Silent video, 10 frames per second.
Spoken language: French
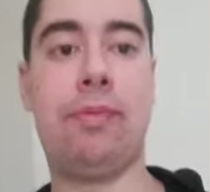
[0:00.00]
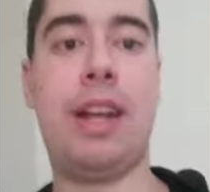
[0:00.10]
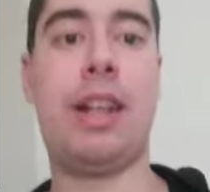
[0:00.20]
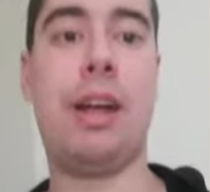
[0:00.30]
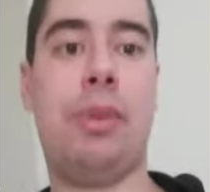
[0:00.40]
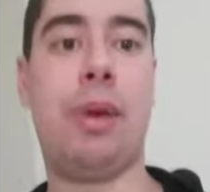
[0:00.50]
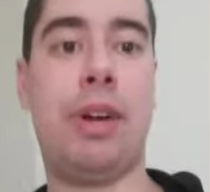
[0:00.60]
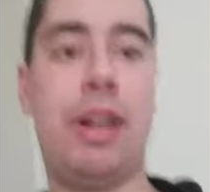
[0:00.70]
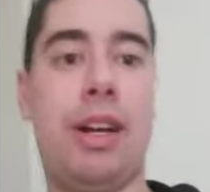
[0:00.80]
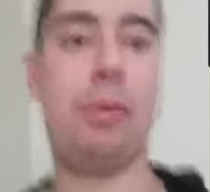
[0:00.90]
Elle a de la
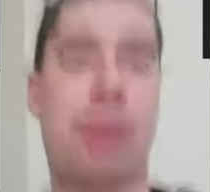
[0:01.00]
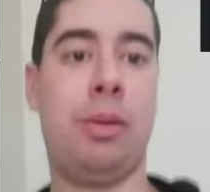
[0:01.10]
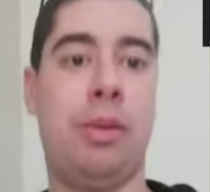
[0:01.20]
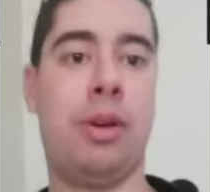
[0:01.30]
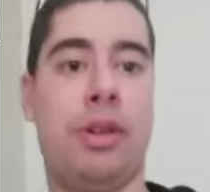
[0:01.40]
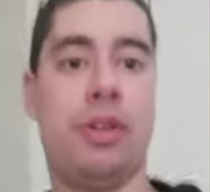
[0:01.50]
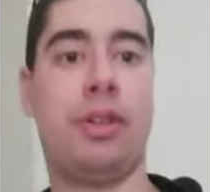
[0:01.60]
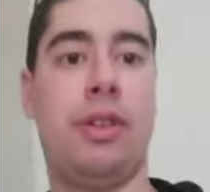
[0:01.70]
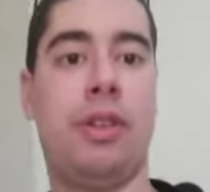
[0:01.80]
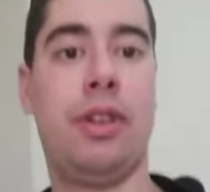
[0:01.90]
barbe, elle a de la barbe. Hein.
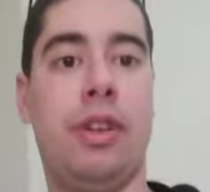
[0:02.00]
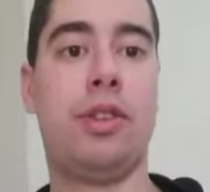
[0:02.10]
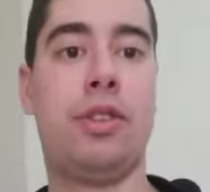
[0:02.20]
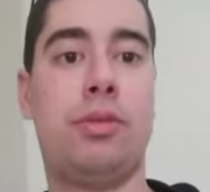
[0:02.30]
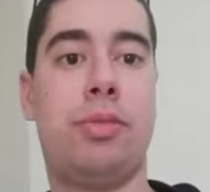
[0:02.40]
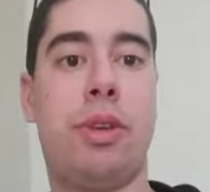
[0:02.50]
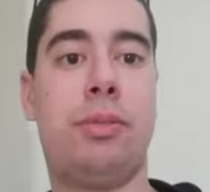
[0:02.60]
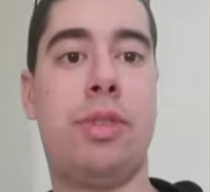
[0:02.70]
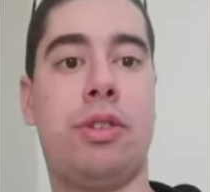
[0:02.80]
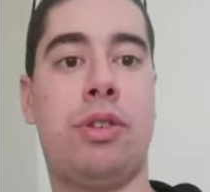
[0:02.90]
Je ne veux pas
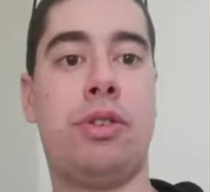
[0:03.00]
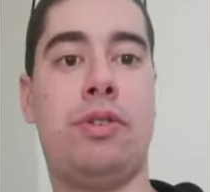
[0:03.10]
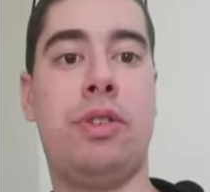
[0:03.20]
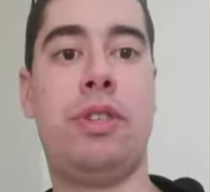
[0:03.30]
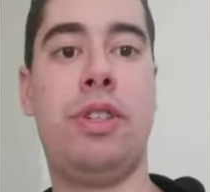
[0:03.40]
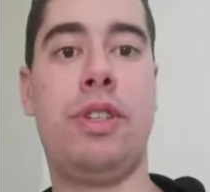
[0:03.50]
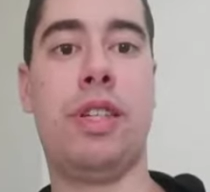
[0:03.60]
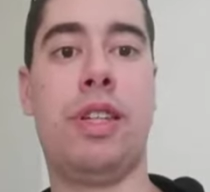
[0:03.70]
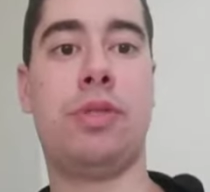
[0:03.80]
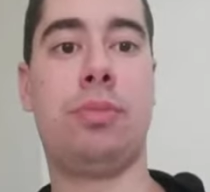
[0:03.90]
être méchant, hein. je vais utiliser
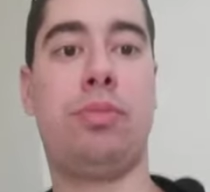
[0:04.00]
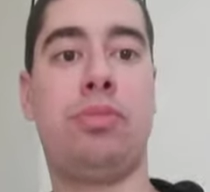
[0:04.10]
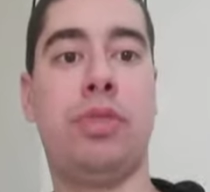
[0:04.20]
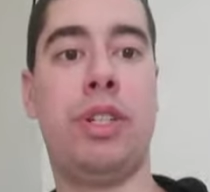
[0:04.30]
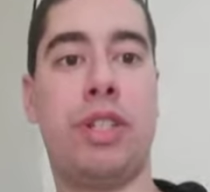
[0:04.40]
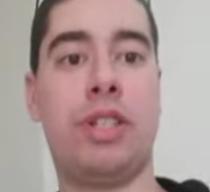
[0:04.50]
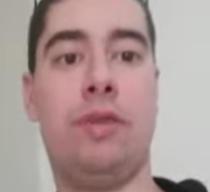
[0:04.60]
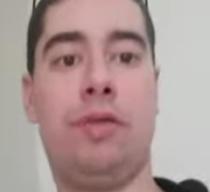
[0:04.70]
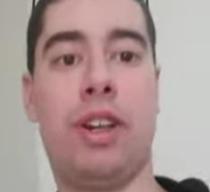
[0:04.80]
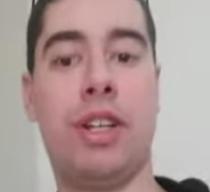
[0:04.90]
un exemple pourri, je risque
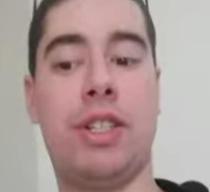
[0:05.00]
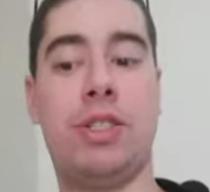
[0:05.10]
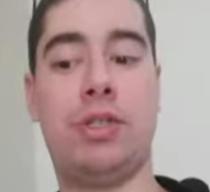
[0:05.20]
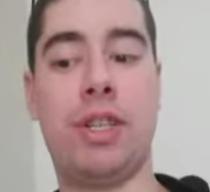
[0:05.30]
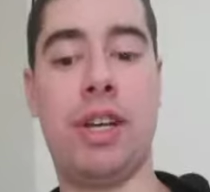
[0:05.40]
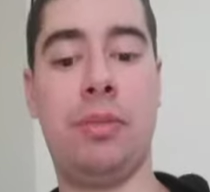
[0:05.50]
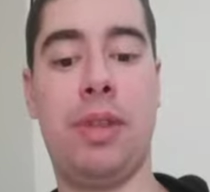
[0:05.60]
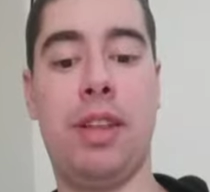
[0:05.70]
de me faire lâcher sur ça.